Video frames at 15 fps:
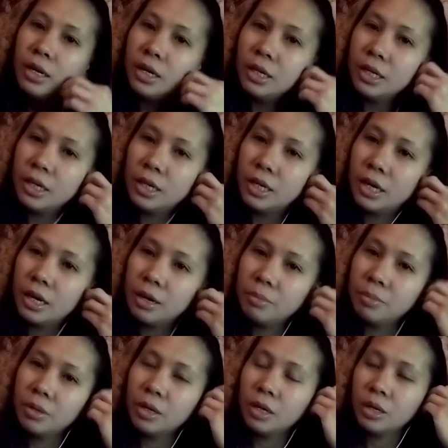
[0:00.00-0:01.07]

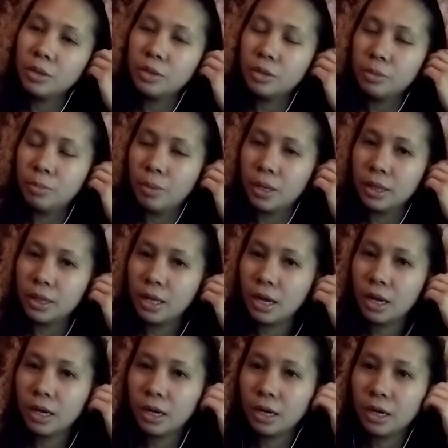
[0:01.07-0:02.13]
Ikama or
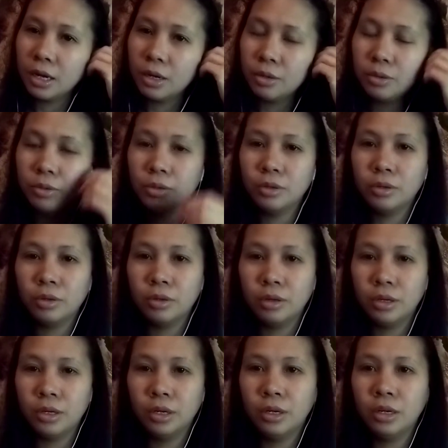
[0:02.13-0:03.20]
bataka
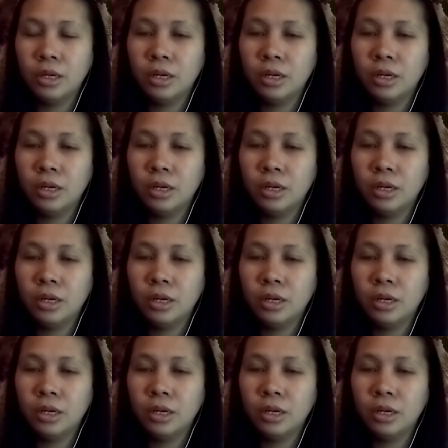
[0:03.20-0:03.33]
or